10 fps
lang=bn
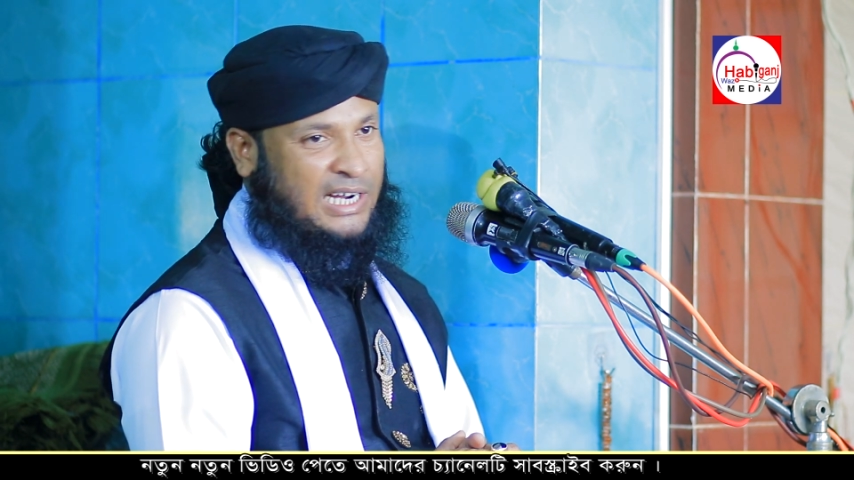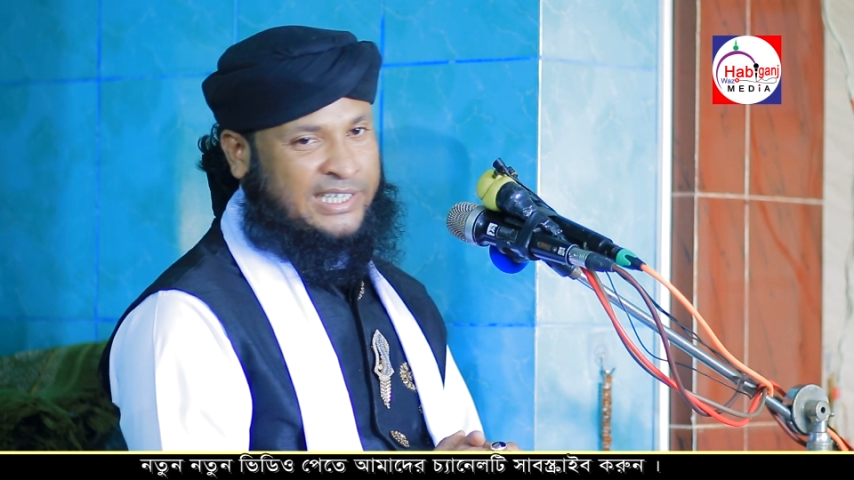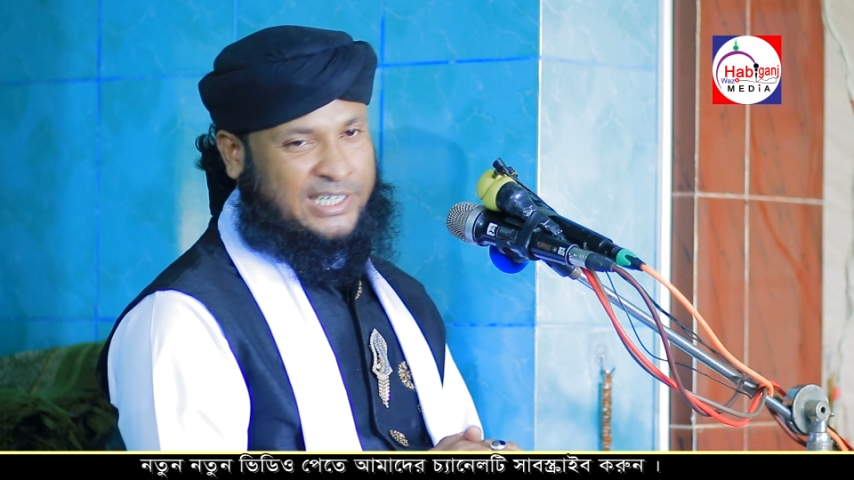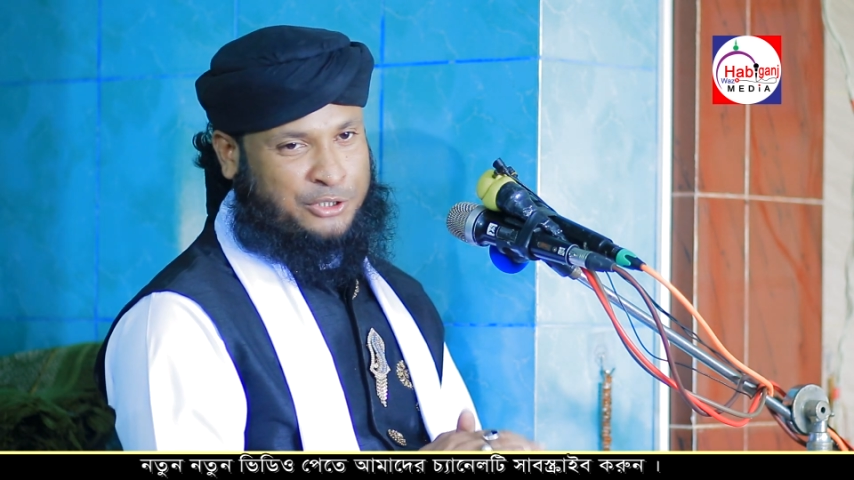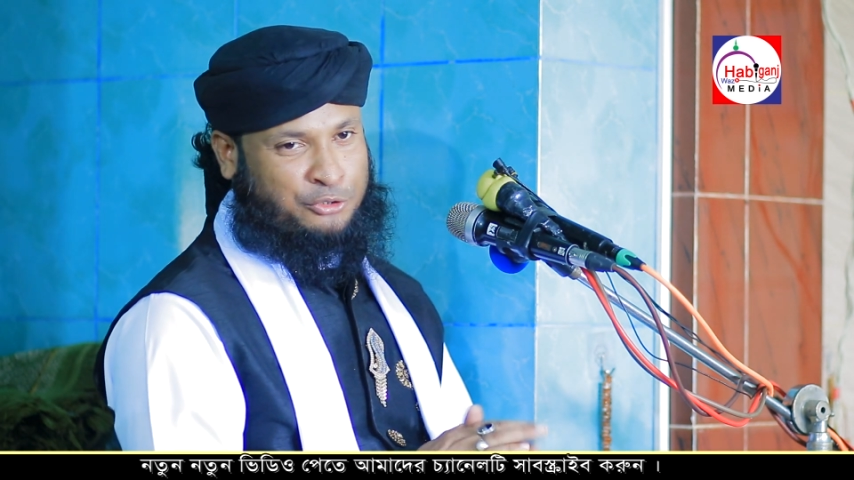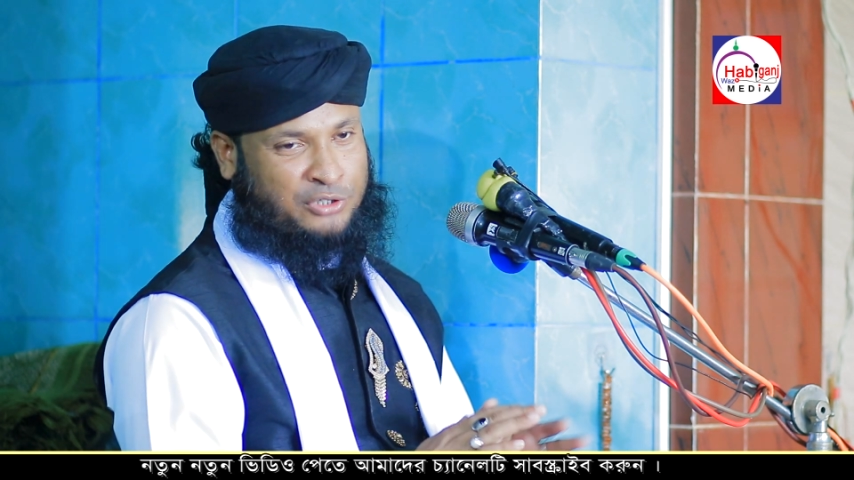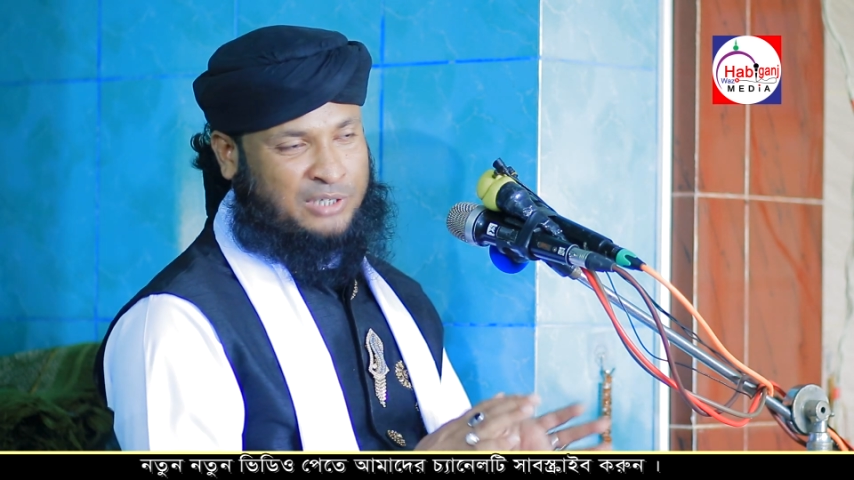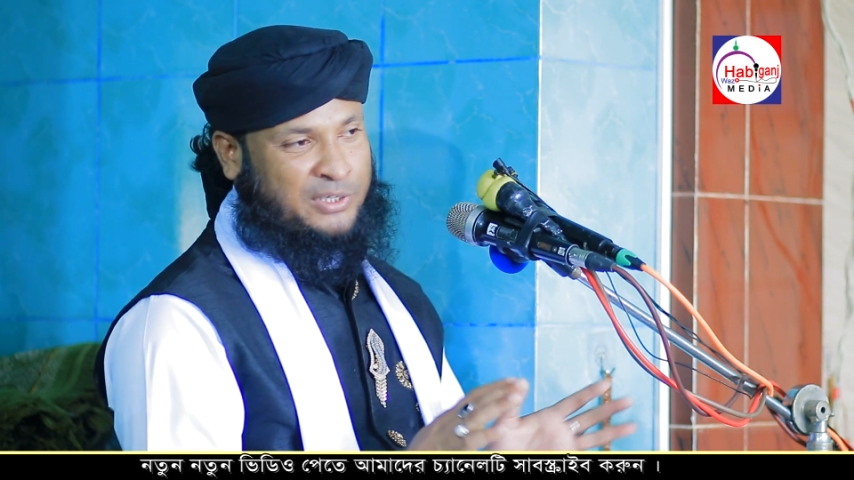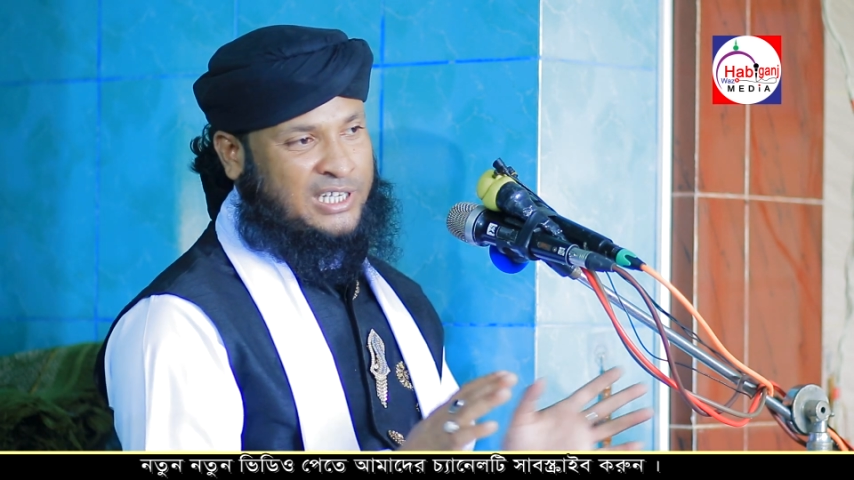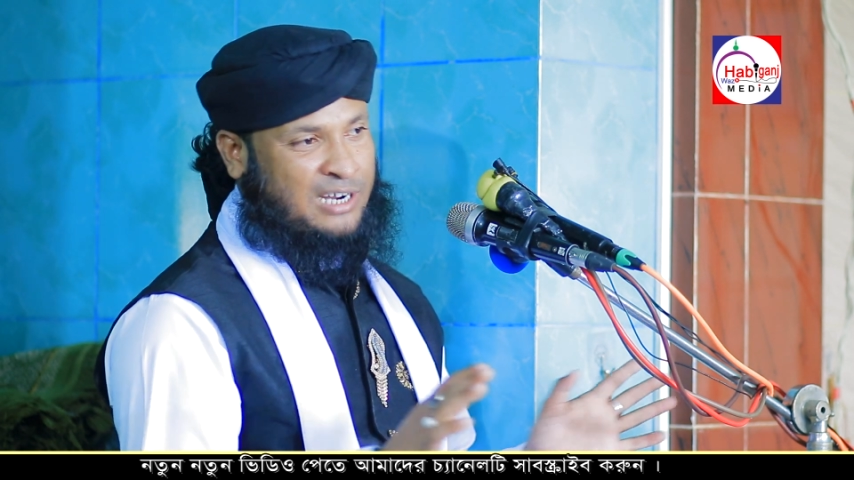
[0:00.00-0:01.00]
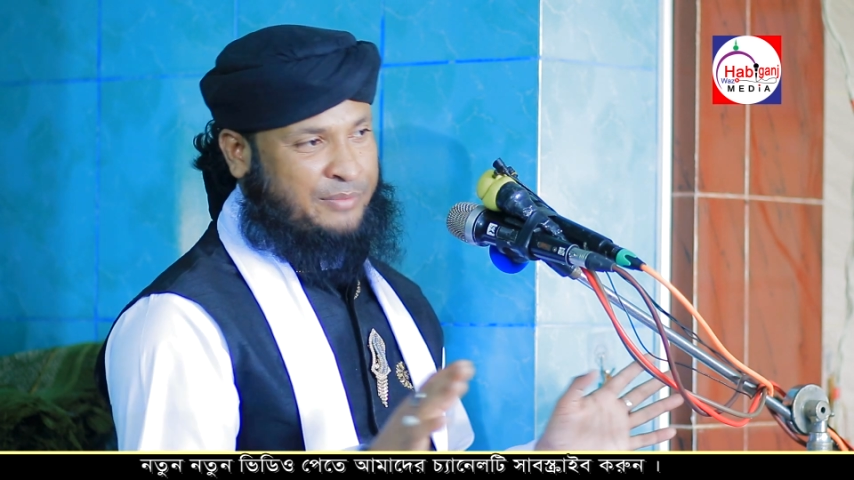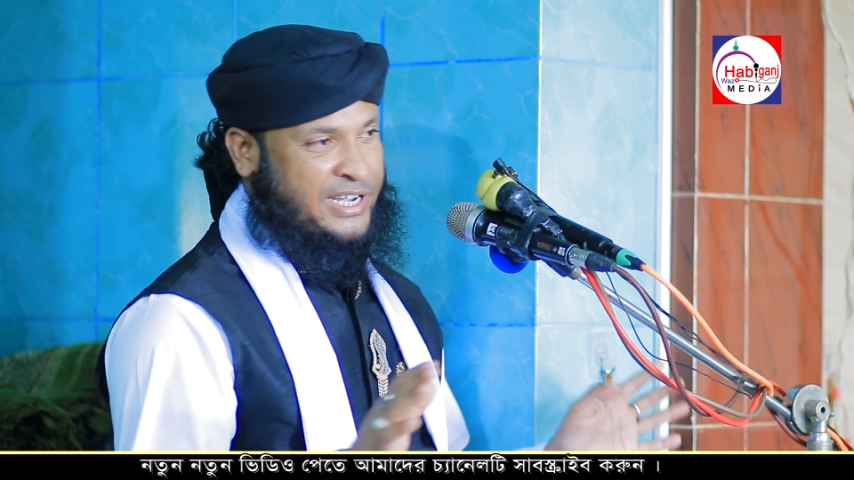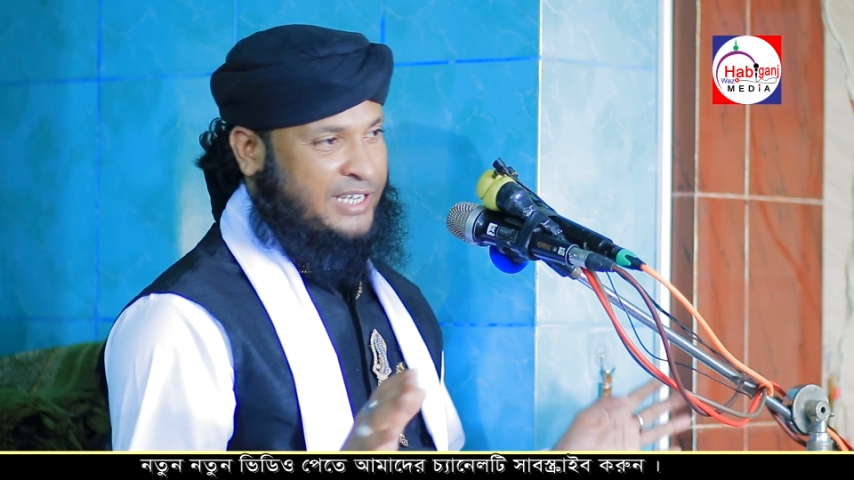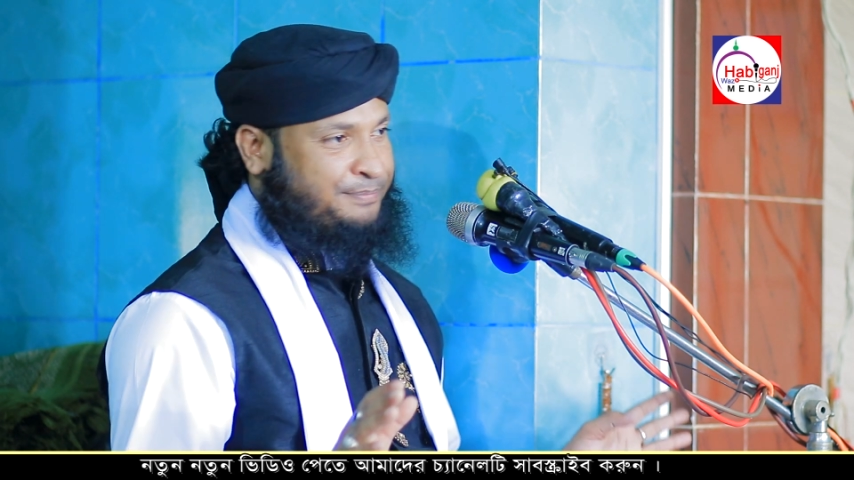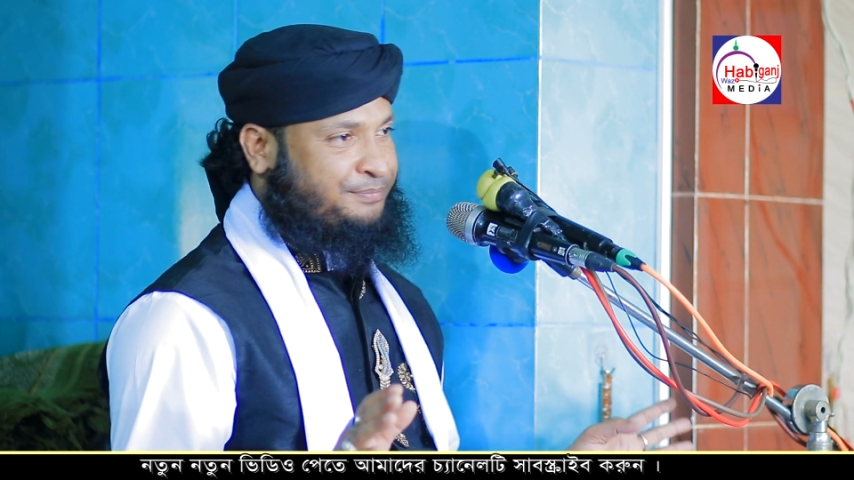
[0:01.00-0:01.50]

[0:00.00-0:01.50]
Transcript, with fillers: আরেকটু জোরে বলি আমিন